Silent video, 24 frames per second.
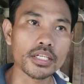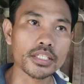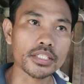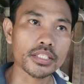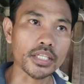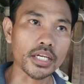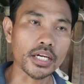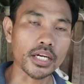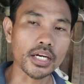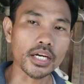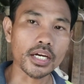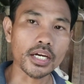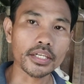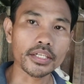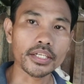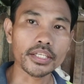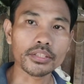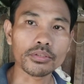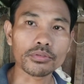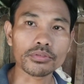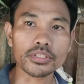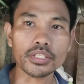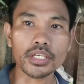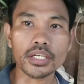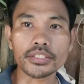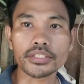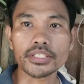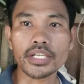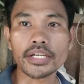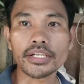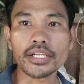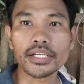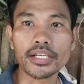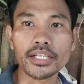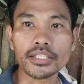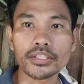sa dito sa
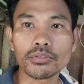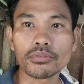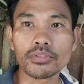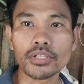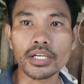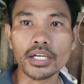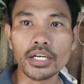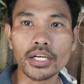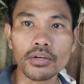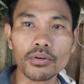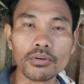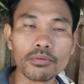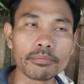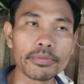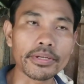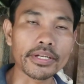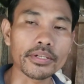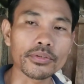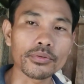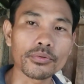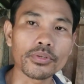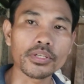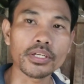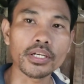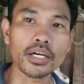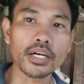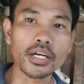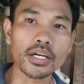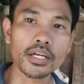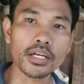channel na to na Ugdiring Gwila.